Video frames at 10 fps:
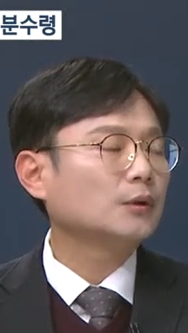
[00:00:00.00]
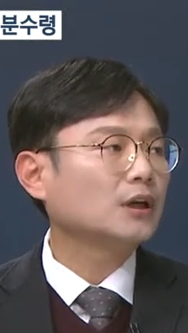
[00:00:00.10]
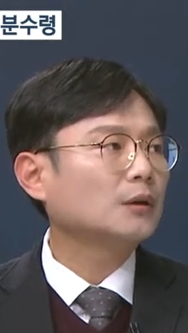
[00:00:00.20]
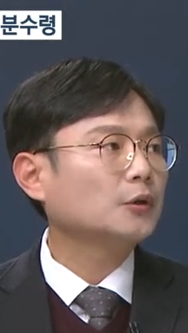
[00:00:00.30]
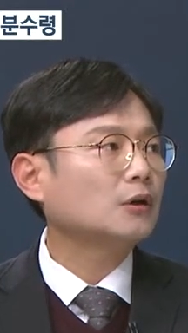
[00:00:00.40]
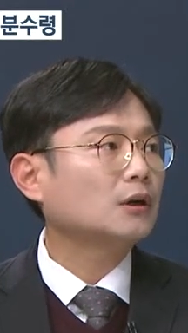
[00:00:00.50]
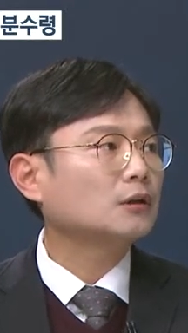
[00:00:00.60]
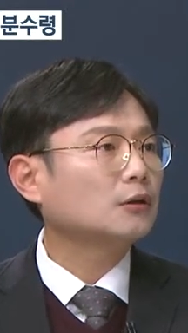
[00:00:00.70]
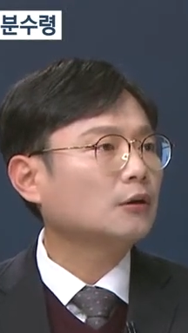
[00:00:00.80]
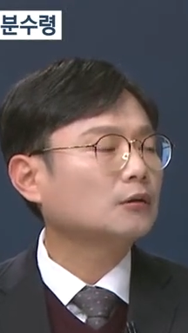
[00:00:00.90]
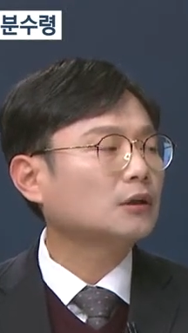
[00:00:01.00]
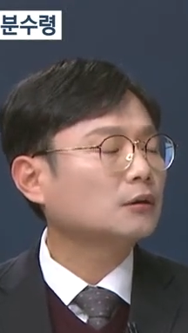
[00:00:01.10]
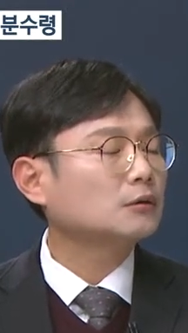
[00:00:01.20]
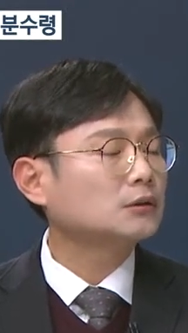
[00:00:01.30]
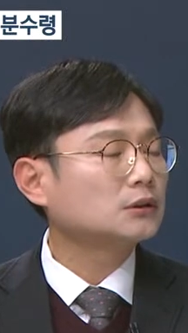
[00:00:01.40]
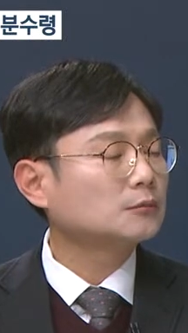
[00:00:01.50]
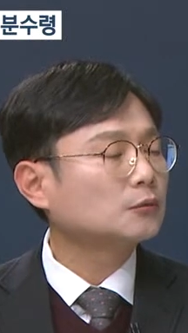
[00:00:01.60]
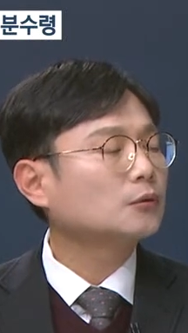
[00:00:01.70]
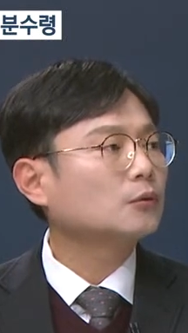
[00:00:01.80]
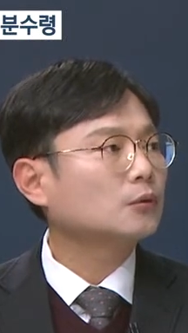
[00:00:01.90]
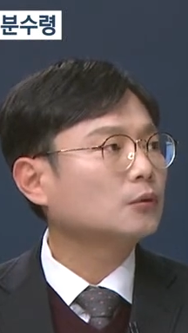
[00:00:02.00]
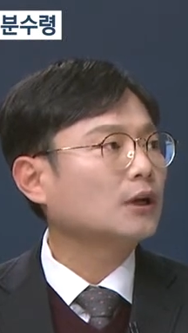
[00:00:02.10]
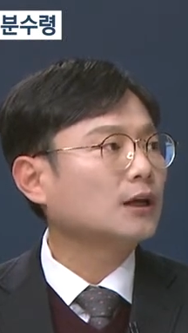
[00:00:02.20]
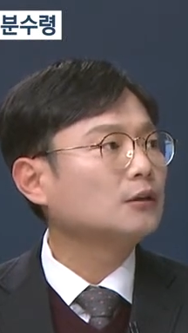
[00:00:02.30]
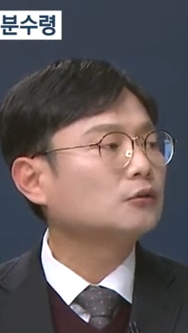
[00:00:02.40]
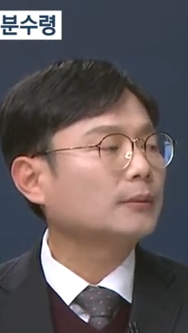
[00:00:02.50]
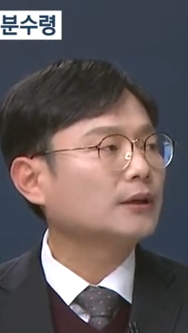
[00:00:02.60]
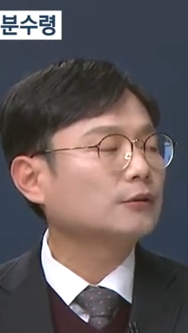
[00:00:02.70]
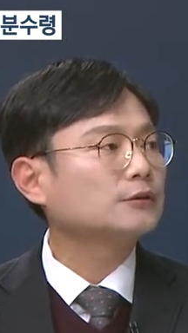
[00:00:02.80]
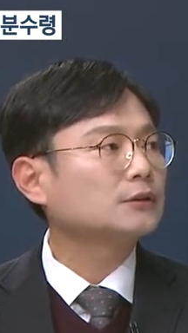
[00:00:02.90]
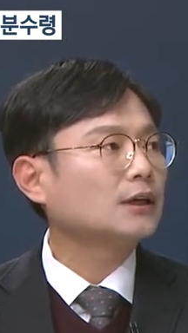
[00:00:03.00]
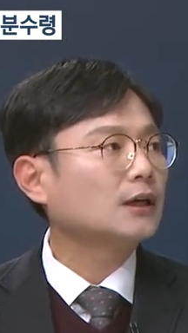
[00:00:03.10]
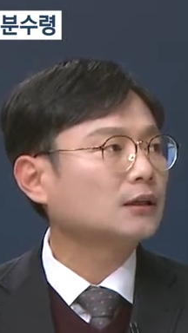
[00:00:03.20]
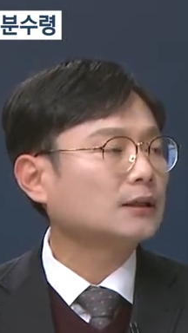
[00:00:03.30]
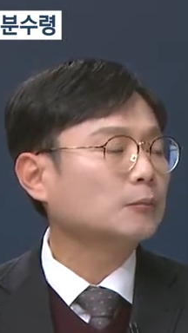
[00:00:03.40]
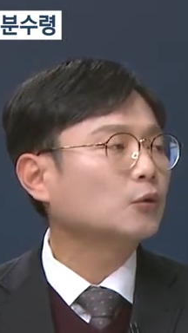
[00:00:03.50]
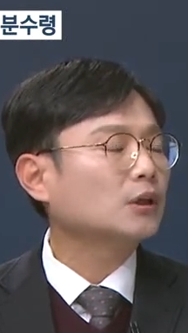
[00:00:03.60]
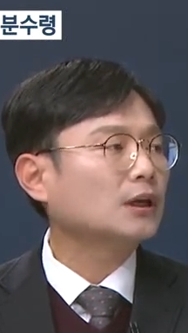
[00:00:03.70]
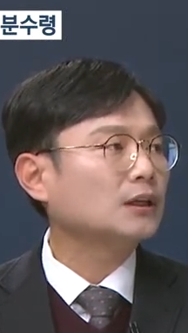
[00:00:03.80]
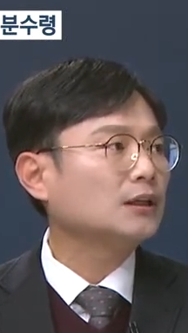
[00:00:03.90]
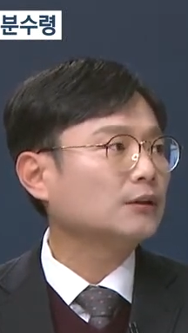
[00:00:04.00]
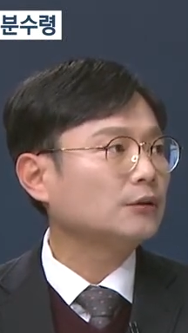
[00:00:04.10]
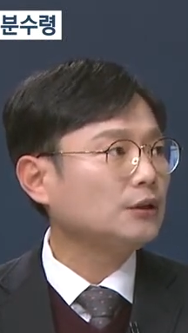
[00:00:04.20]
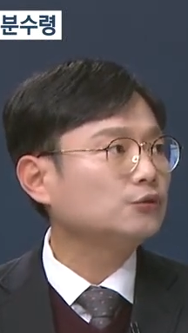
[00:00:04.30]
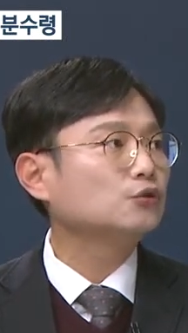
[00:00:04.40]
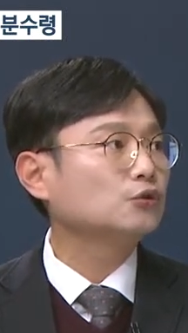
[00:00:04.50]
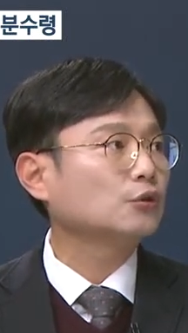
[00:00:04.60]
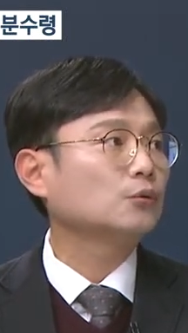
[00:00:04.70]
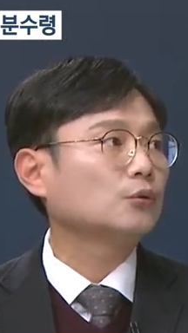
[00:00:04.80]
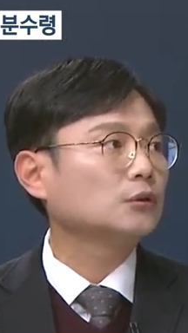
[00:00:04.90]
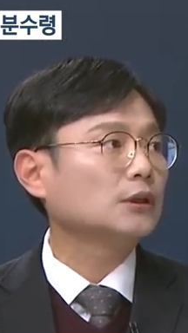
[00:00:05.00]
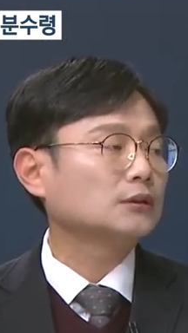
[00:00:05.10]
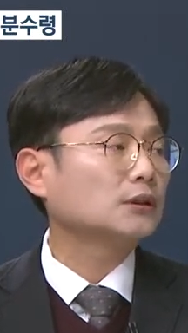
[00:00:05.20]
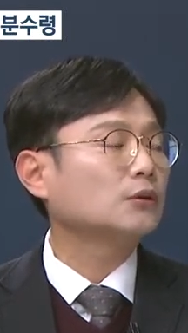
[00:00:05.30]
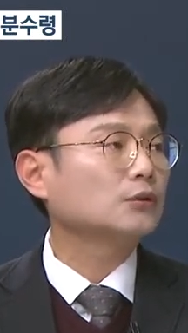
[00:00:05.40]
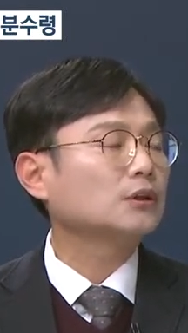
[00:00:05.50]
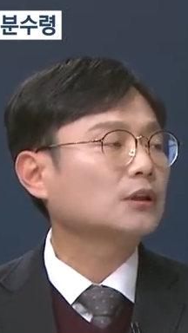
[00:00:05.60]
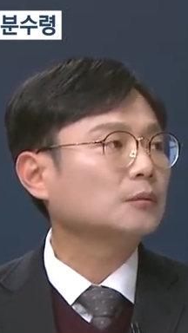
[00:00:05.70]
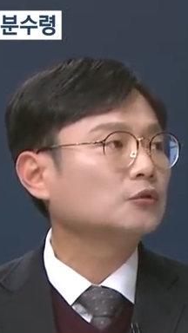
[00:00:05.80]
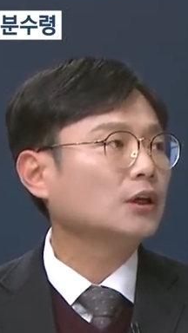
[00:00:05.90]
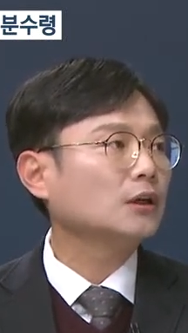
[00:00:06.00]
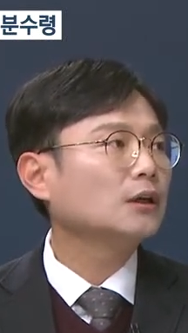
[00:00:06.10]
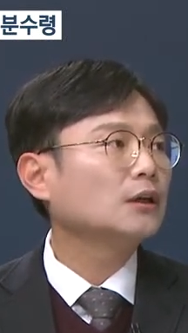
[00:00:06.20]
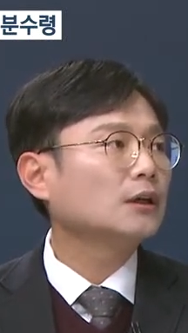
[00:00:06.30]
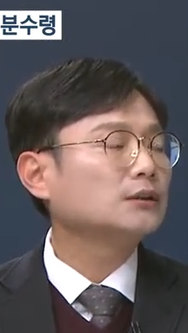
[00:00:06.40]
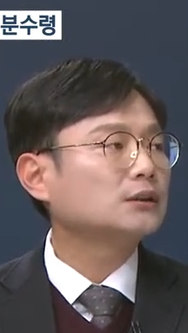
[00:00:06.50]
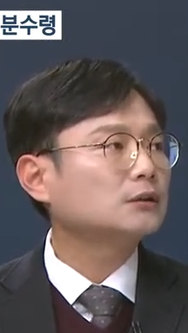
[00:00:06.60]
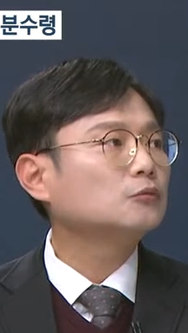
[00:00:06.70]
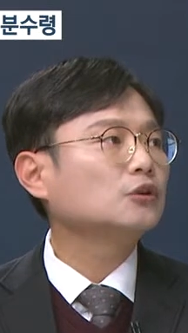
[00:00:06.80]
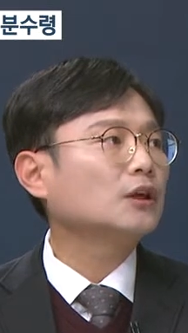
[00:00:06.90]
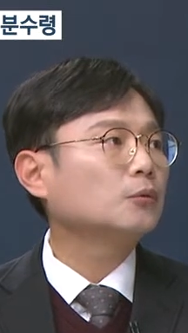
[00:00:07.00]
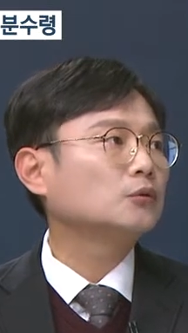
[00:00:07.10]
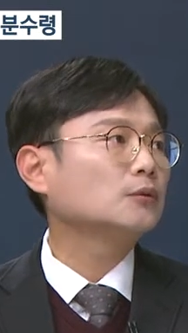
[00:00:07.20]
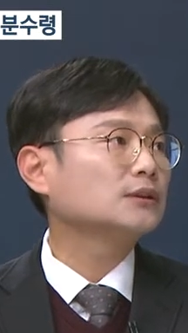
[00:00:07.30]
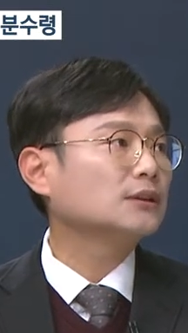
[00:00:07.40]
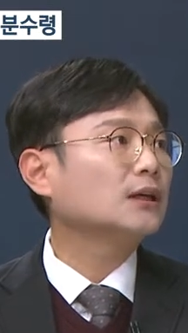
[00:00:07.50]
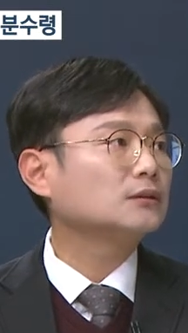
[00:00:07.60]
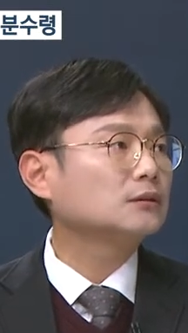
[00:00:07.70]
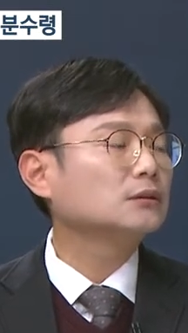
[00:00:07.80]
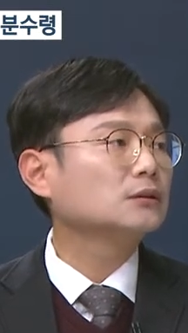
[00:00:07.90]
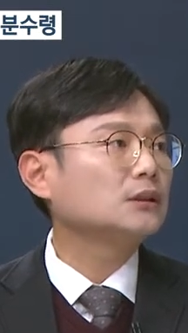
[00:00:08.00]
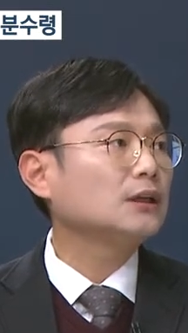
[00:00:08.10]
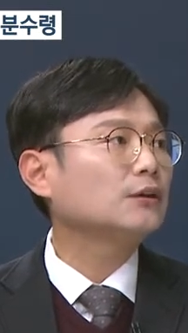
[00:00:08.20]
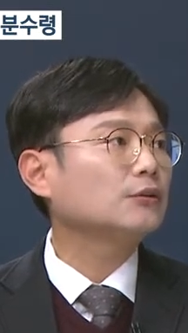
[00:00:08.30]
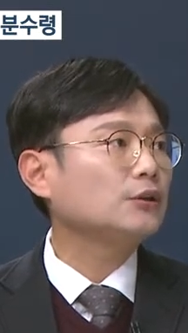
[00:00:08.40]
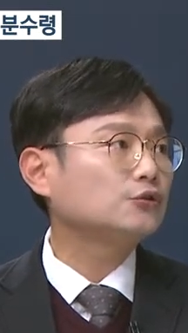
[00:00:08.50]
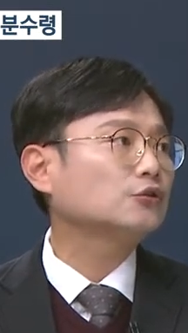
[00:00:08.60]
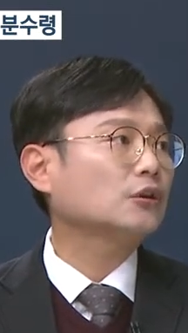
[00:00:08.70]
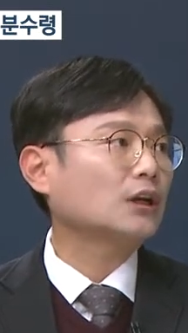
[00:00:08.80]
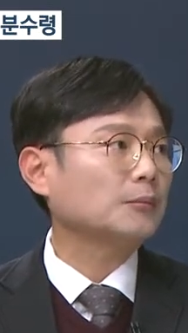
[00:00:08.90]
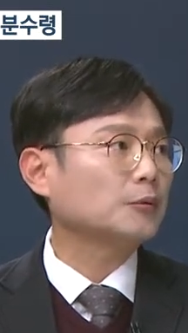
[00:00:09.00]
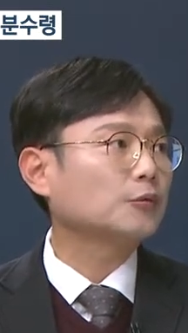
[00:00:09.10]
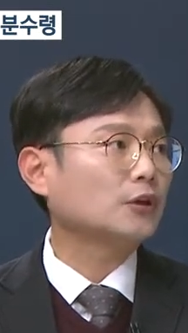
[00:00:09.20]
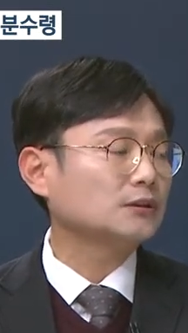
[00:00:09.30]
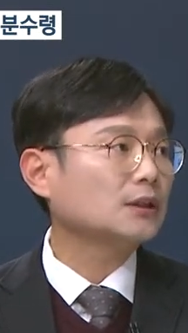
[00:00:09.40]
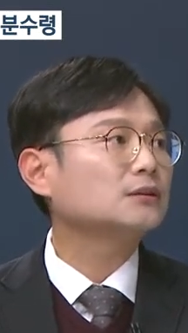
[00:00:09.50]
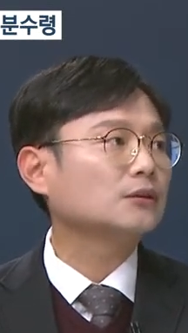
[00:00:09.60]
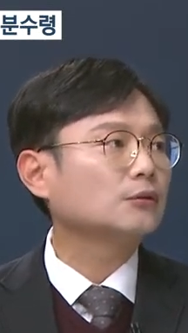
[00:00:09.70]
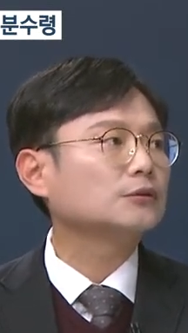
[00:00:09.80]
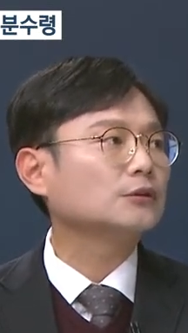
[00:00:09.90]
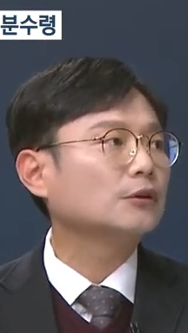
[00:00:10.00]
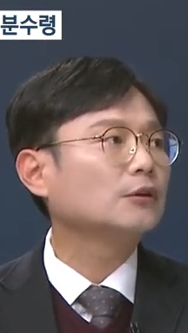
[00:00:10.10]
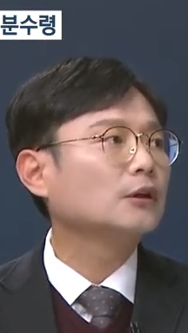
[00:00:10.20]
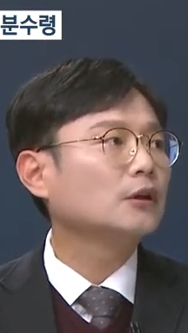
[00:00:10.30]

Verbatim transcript: 예. 왜냐하면 이런 지금 코로나19 바이러스가 잠복기가 1에서 2주 정도를 예측하고 있기 때문에 네. 지금 우리가 보는 환자들은 1에서 2주 전에 감염된 환자들이거든요.